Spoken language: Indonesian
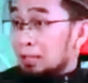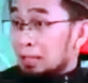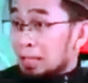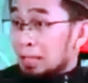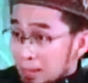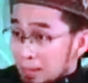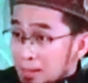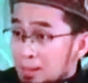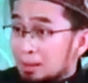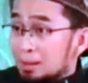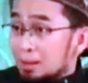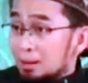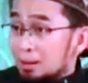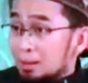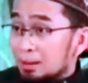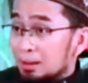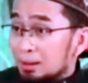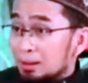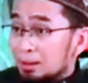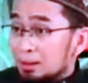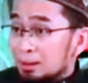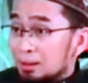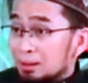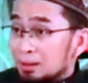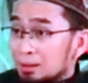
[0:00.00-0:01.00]
beda ya.
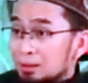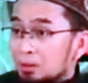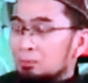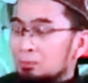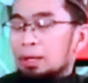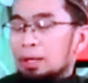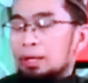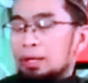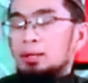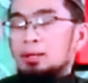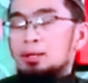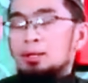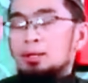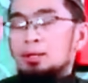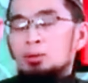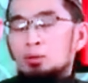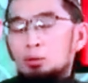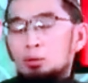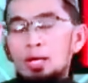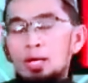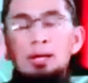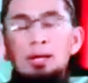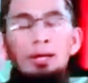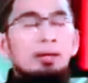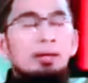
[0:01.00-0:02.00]
Baik,
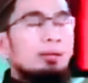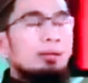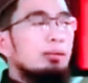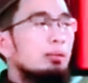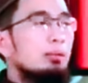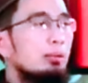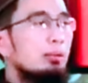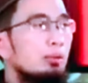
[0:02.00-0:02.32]
ulang.